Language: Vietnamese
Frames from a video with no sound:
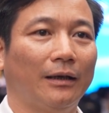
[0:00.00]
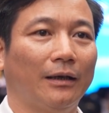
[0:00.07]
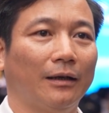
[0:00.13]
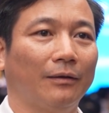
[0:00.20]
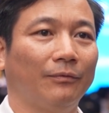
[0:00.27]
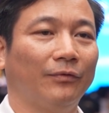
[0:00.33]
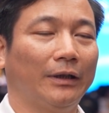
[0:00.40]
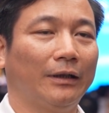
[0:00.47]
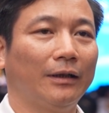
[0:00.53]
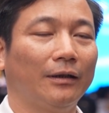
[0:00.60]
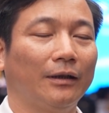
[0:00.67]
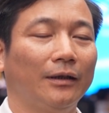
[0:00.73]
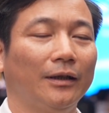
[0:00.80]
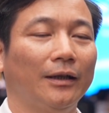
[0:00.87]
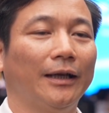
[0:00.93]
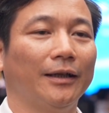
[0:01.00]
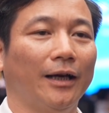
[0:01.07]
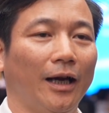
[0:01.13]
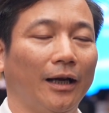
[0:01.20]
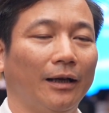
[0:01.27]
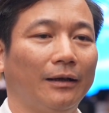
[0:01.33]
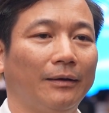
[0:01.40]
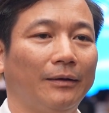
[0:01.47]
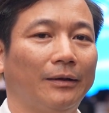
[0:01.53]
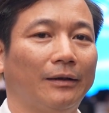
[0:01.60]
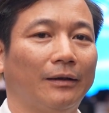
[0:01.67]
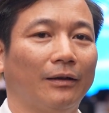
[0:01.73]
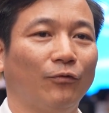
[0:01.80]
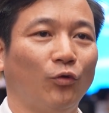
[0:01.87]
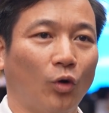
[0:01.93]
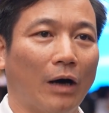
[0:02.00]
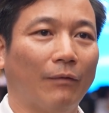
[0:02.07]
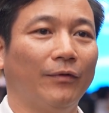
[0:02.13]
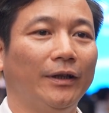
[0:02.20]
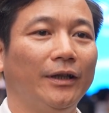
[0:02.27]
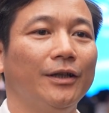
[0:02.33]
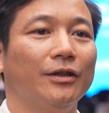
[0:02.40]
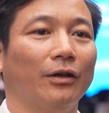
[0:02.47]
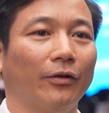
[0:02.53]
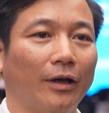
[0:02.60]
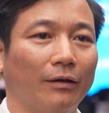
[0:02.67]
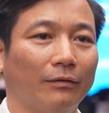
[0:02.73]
à, với các cái ngành nghề phù hợp với thị trường lao